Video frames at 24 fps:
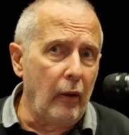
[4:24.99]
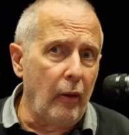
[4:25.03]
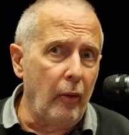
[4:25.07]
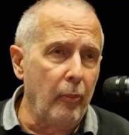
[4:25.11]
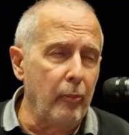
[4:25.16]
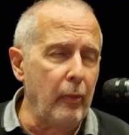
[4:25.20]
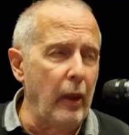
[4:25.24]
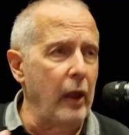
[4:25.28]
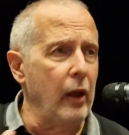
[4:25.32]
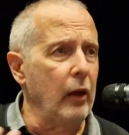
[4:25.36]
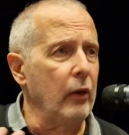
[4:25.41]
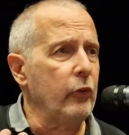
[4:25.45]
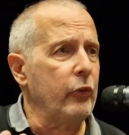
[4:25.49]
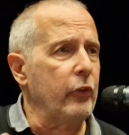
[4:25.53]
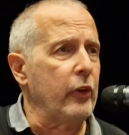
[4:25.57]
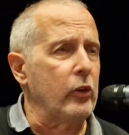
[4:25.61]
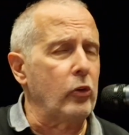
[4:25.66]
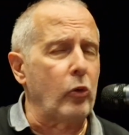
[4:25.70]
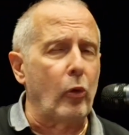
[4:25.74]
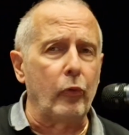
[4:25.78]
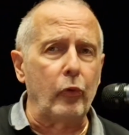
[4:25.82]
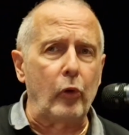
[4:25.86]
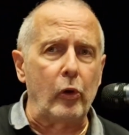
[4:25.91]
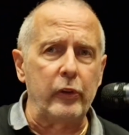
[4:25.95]
Mais cette
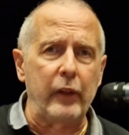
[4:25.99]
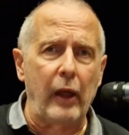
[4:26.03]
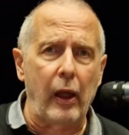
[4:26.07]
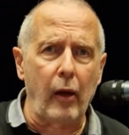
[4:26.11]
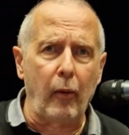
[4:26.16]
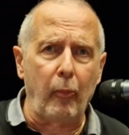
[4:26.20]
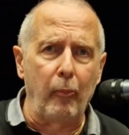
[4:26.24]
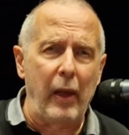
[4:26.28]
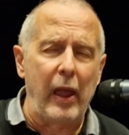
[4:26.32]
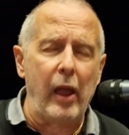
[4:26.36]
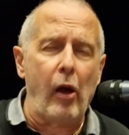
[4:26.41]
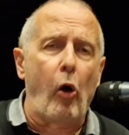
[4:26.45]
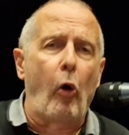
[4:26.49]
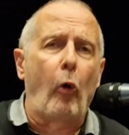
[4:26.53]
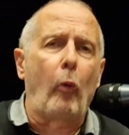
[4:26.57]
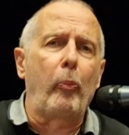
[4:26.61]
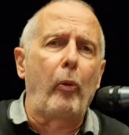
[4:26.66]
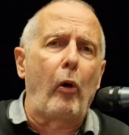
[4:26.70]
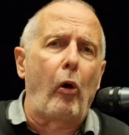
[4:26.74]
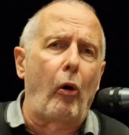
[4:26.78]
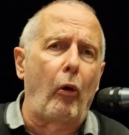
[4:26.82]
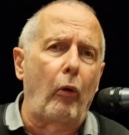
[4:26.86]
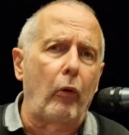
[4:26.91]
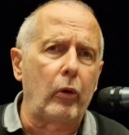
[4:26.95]
œuvre d'art met en
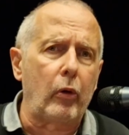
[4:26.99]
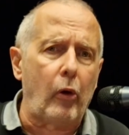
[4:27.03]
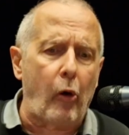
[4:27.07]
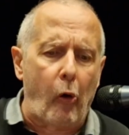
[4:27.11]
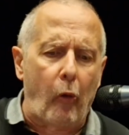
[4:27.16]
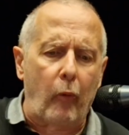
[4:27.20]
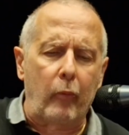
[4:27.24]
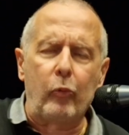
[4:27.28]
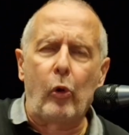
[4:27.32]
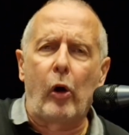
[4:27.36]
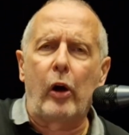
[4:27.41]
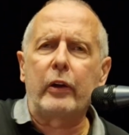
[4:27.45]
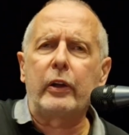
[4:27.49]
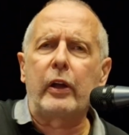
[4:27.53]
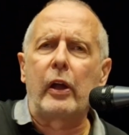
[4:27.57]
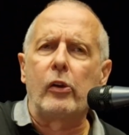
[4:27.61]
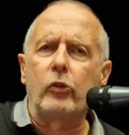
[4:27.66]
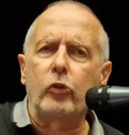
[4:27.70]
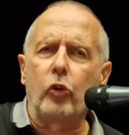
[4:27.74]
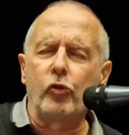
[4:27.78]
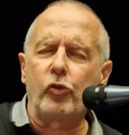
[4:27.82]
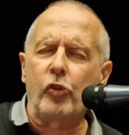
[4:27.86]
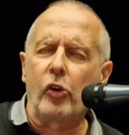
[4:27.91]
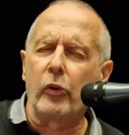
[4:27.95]
branle en moi
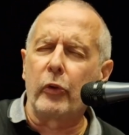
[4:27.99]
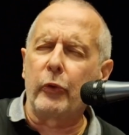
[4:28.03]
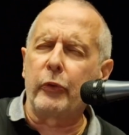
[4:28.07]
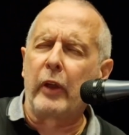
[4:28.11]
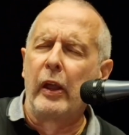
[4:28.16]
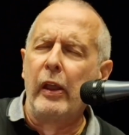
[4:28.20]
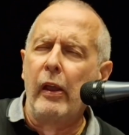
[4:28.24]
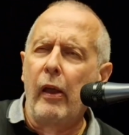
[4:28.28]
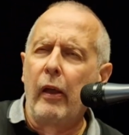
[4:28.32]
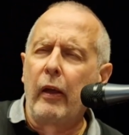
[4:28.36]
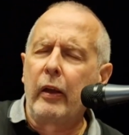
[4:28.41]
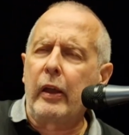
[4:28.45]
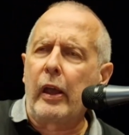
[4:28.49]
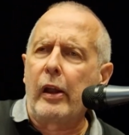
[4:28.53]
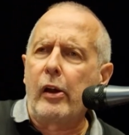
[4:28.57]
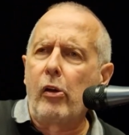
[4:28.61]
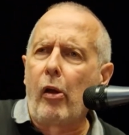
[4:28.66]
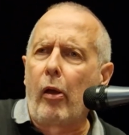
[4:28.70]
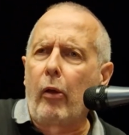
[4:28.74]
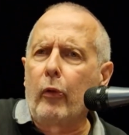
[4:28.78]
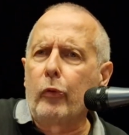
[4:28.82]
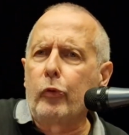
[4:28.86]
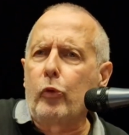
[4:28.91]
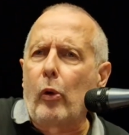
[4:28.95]
quelque chose qui est de
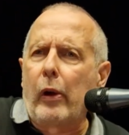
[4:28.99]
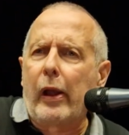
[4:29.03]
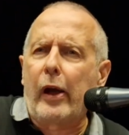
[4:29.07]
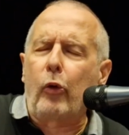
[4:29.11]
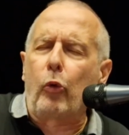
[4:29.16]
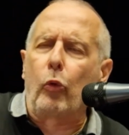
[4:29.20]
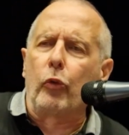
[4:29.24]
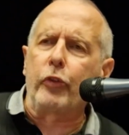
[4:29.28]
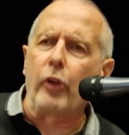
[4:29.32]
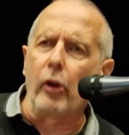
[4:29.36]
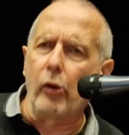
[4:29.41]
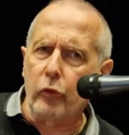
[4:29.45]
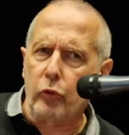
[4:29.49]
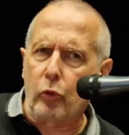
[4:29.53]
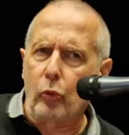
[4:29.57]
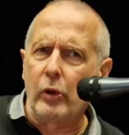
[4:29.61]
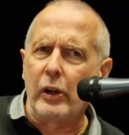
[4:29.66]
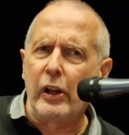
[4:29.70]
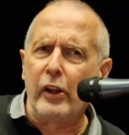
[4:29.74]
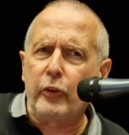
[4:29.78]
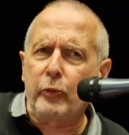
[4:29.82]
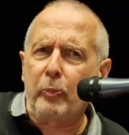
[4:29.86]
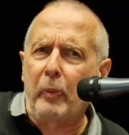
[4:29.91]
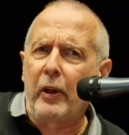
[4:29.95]
l'ordre de la conscience ou de
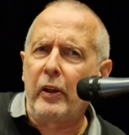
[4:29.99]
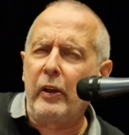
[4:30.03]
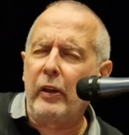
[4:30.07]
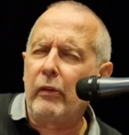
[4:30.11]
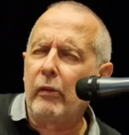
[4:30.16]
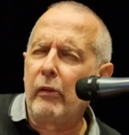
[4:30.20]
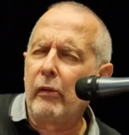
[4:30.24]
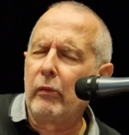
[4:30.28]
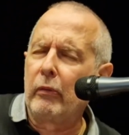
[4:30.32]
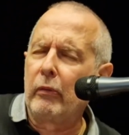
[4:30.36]
l'esprit.